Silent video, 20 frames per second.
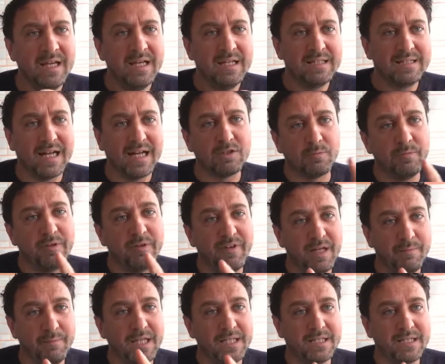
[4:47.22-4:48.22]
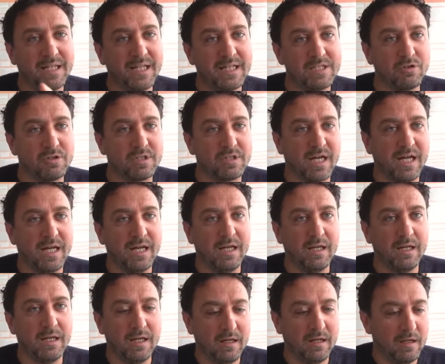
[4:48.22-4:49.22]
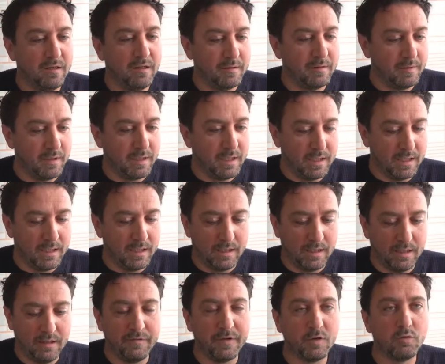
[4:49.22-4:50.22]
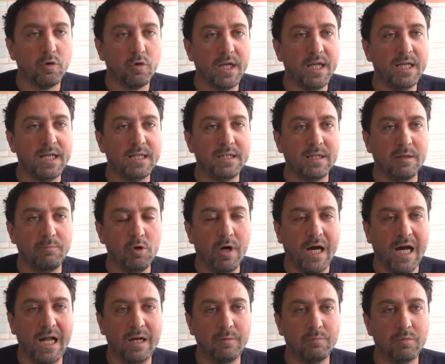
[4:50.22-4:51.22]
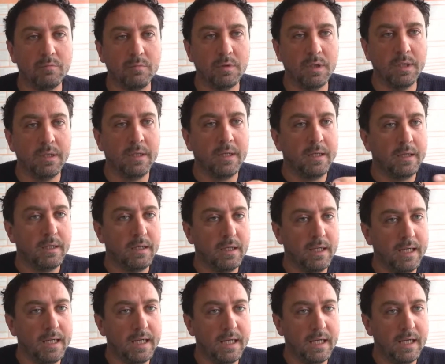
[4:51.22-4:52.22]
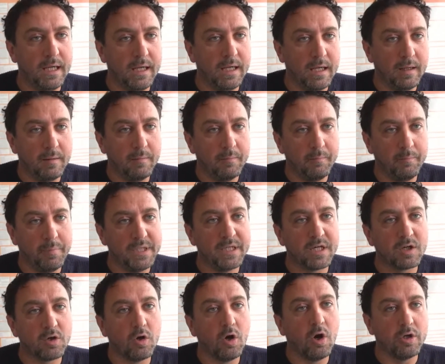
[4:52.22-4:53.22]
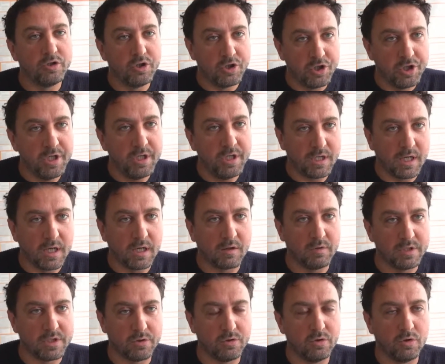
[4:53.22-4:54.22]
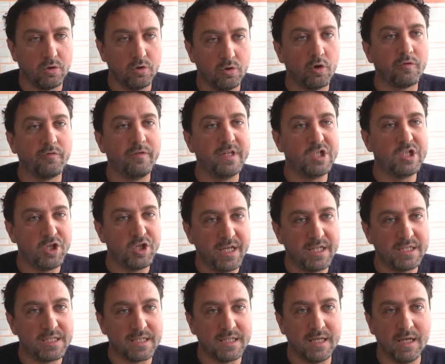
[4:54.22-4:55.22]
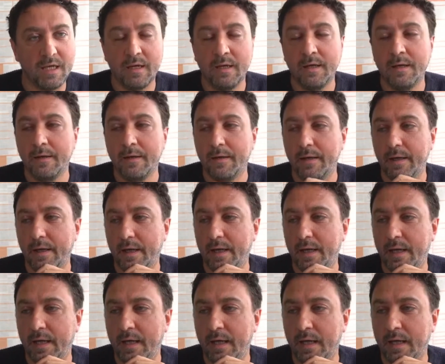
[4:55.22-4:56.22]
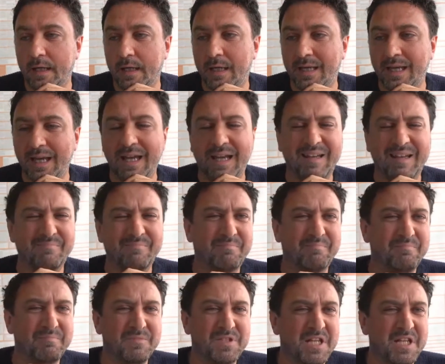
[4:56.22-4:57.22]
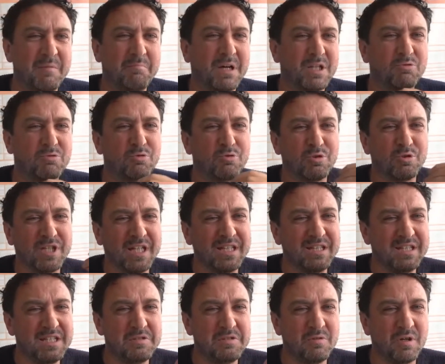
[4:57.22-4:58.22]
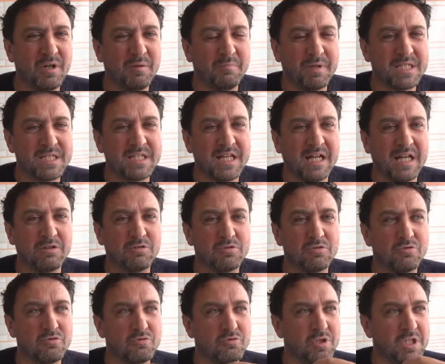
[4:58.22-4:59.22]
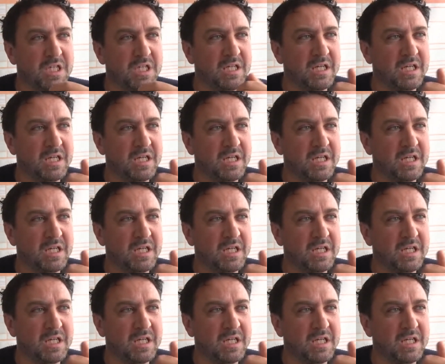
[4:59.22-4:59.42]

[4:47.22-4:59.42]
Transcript: Tra l'altro mi viene in mente adesso tra il, le, le, figurine del mio album, eh, Peter Gocci, che è questo norvegese eh, che si è battuto tantissimo nel passato sulle